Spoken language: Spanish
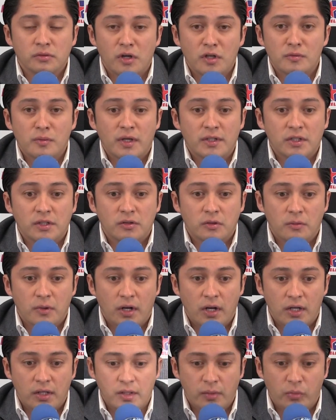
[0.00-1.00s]
unas bases
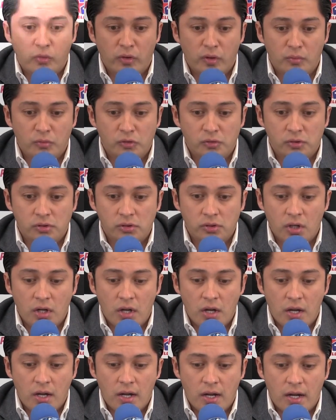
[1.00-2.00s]
sobre las que podemos
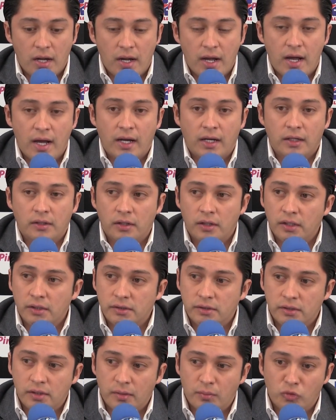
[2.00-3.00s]

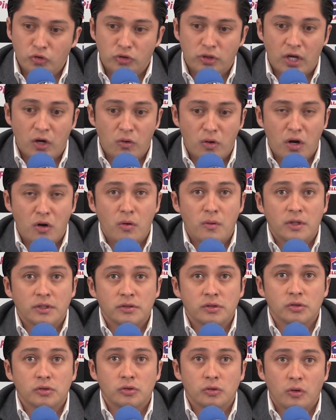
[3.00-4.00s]
este, montar una nueva
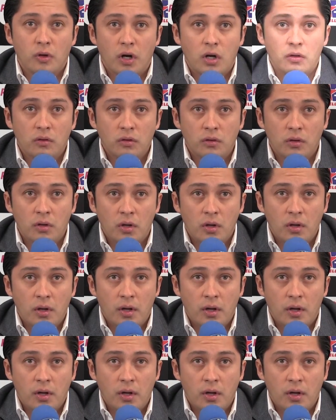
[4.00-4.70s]
estructura, ¿no?